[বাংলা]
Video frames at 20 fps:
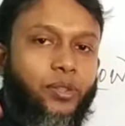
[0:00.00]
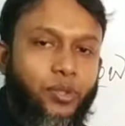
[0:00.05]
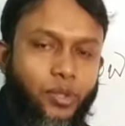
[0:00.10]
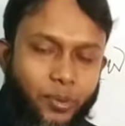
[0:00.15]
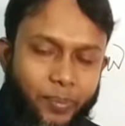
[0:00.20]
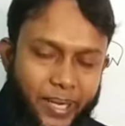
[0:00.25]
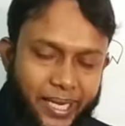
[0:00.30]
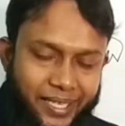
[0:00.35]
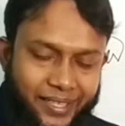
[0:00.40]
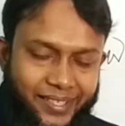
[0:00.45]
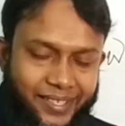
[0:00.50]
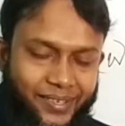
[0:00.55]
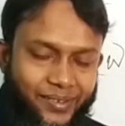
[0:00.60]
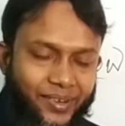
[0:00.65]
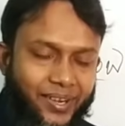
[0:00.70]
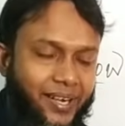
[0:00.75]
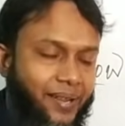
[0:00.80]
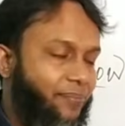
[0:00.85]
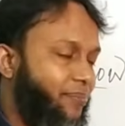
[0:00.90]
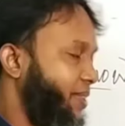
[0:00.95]
তোমাকে দিয়ে
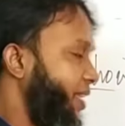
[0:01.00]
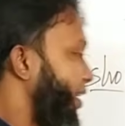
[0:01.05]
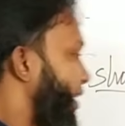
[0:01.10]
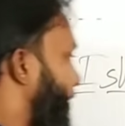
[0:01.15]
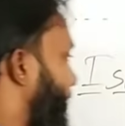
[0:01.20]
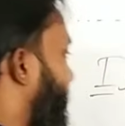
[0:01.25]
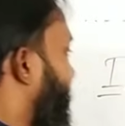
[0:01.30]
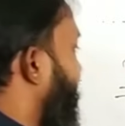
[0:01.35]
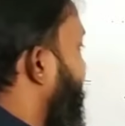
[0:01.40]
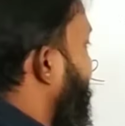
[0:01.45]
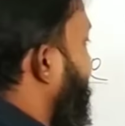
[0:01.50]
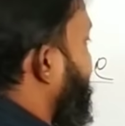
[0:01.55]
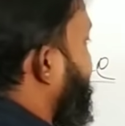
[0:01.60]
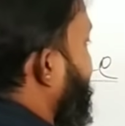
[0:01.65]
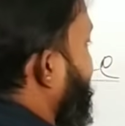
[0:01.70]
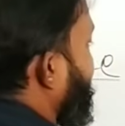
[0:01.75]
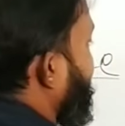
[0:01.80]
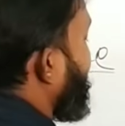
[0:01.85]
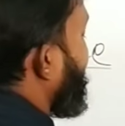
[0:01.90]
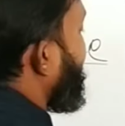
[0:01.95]
করালাম তাহলে এখানে
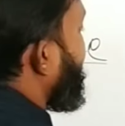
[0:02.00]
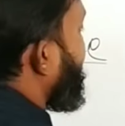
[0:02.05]
হচ্ছে শো